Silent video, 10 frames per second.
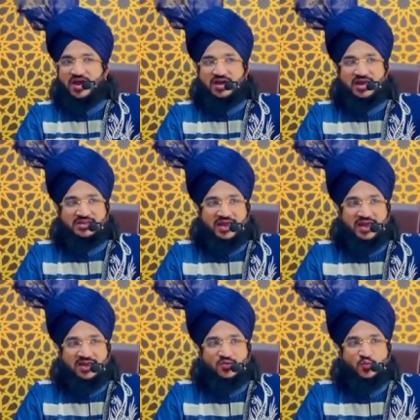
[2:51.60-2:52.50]
क्या कहते
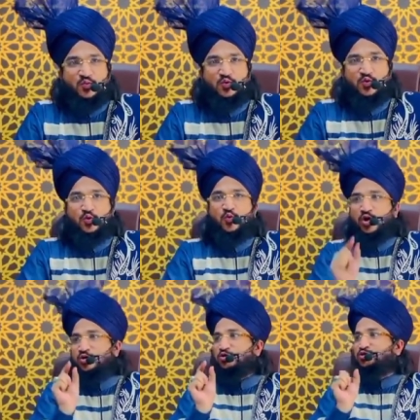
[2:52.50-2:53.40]
हैं
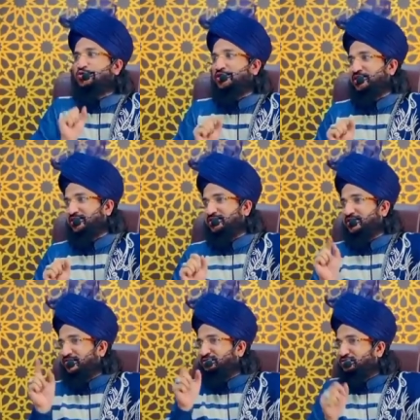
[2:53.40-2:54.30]
वह रसूल ही
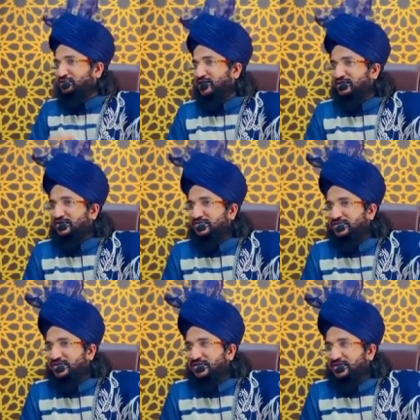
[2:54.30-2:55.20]
तवज्जो चाहता हूँ
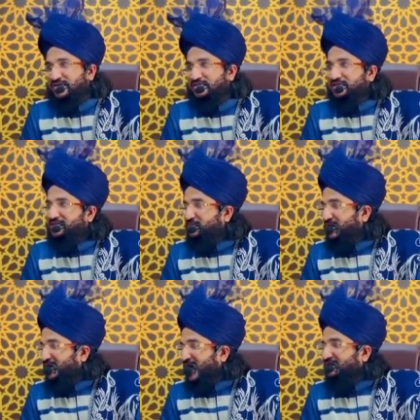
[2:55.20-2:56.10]

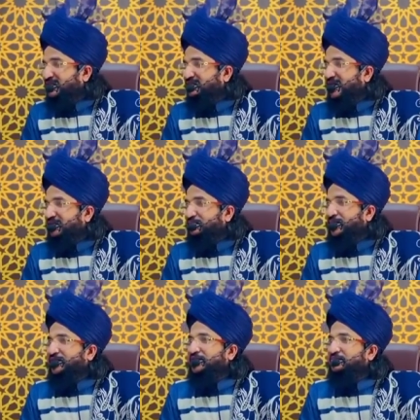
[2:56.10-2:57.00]
जिसमें कहा जाता है
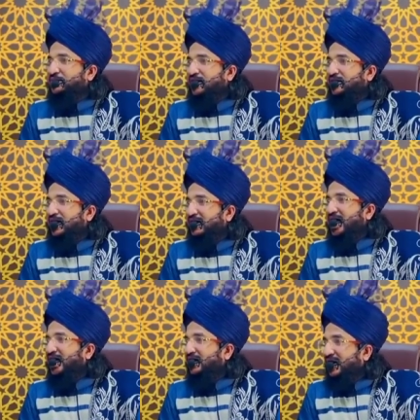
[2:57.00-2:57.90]
मैं ईमान
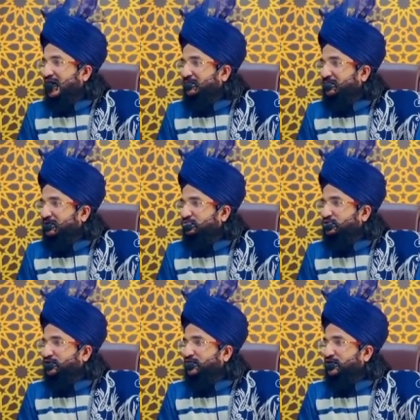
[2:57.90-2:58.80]
लाया अल्लाह पर
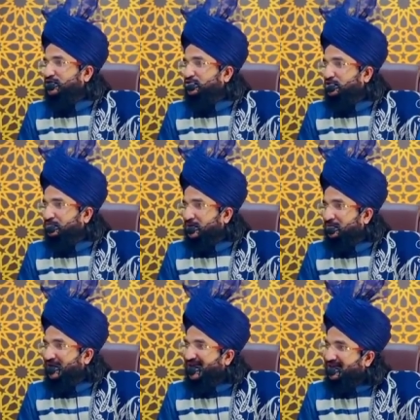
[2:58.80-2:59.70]
उसके फरिश्तों पर
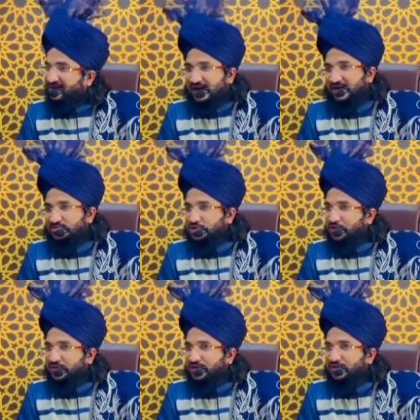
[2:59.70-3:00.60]
मलाइका
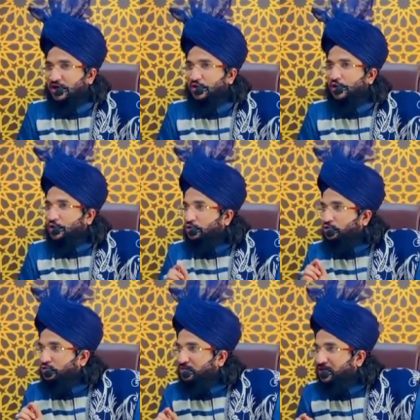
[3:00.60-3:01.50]
उसके फरिश्त वो
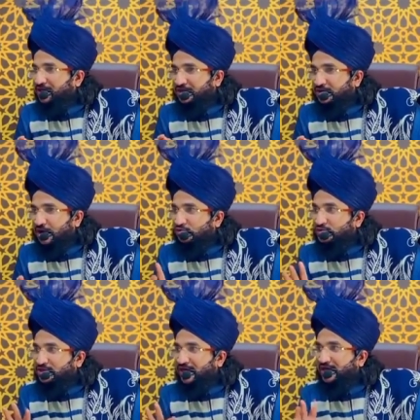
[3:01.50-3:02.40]
कुतुब ही और
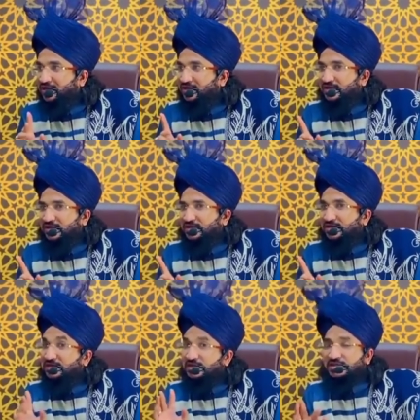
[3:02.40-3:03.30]
उसकी
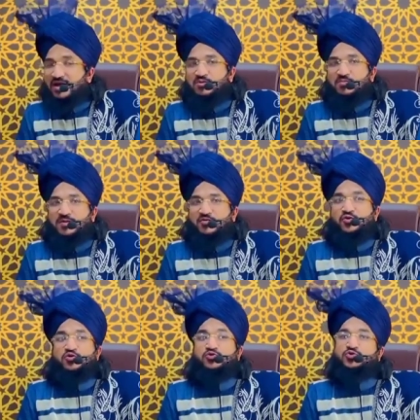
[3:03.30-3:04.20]
किताबों पर वो